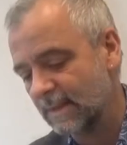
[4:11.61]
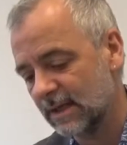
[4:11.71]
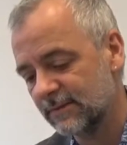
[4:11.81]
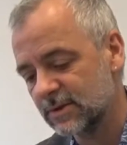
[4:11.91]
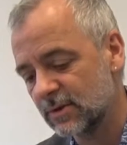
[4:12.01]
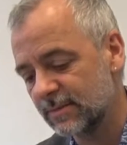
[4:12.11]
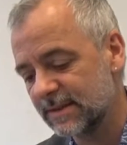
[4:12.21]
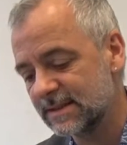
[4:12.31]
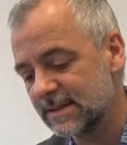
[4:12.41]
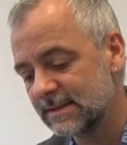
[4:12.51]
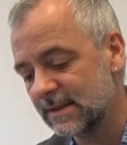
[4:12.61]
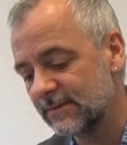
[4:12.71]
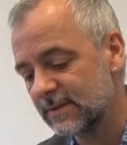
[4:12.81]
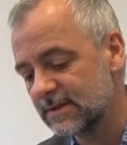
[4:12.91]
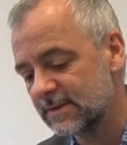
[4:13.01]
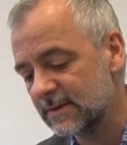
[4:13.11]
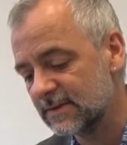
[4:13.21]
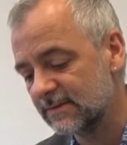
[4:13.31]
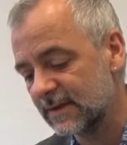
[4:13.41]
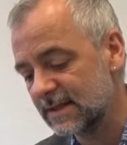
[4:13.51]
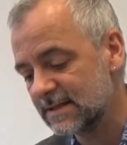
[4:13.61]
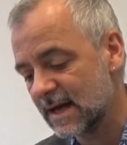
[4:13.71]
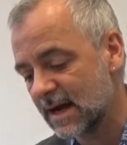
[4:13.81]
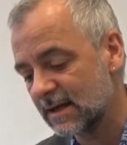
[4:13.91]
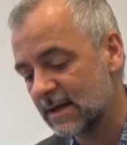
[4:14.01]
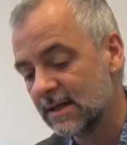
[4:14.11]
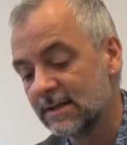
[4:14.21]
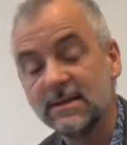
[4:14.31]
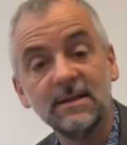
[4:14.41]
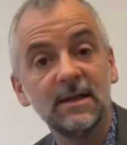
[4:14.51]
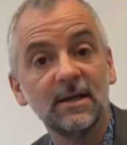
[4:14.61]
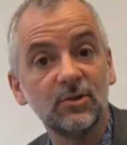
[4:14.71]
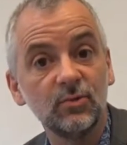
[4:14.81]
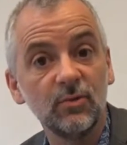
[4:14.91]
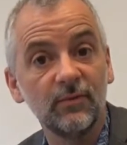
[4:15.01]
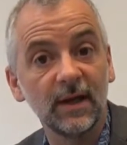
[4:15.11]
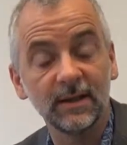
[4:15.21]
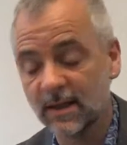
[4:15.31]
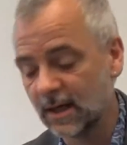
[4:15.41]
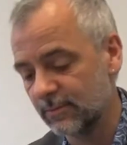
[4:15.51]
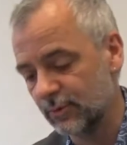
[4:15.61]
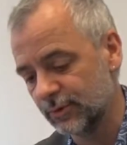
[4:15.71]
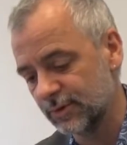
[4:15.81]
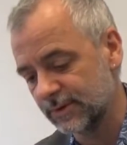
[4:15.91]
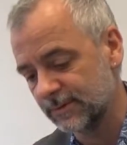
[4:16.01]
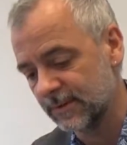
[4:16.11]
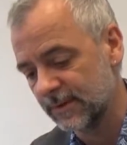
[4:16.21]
Etwas komplizierter ist es, wenn ich sage, dieser Zug fährt nach München.